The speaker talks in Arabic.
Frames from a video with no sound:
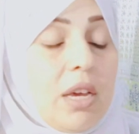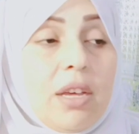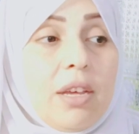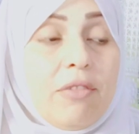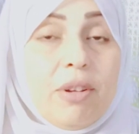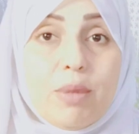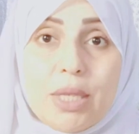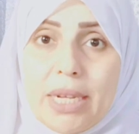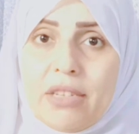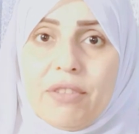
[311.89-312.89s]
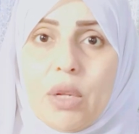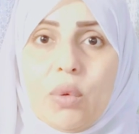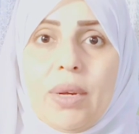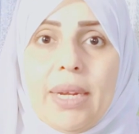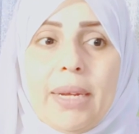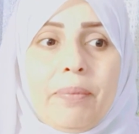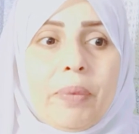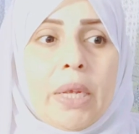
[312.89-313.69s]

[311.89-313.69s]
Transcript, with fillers: آه، في البوستات يفضل يقول ايه